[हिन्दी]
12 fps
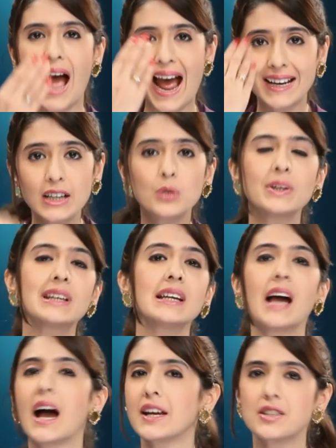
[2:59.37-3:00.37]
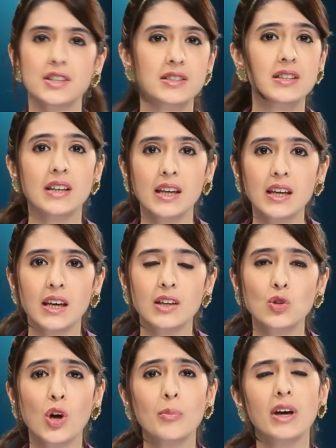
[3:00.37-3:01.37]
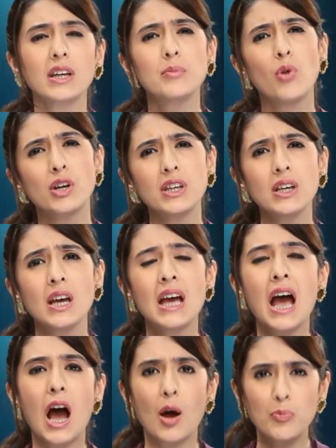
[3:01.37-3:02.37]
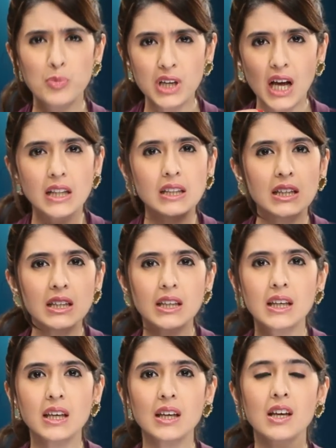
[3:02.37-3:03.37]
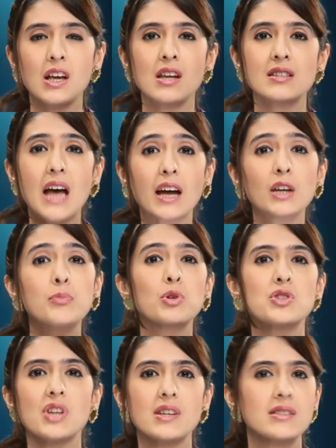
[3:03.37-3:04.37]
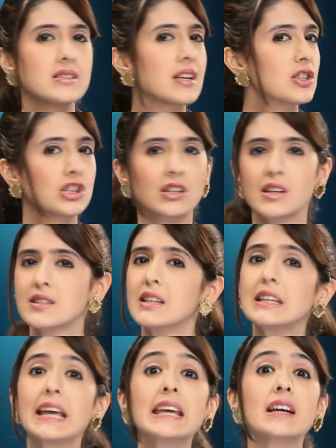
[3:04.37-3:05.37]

एडिक्वेटली हाइड्रेटेड नहीं है तो हमारी बॉडी अपने अंदर की सारे प्रोसेसेस अच्छी तरह से नहीं